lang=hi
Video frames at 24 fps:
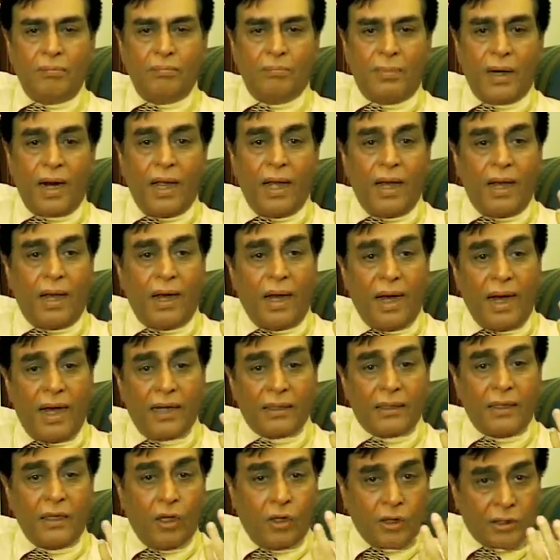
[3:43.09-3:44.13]
बड़ा
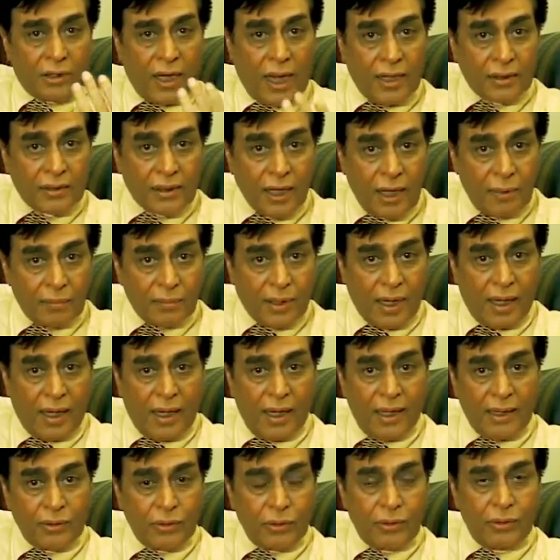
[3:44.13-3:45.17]
हाथ नौशाद साहब का
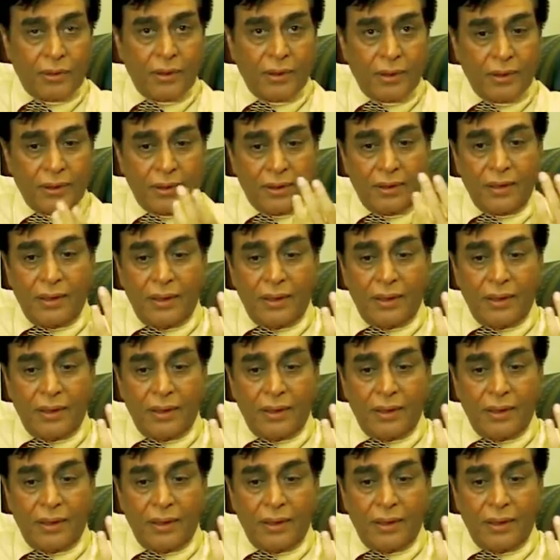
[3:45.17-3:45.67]
है जिन्होंने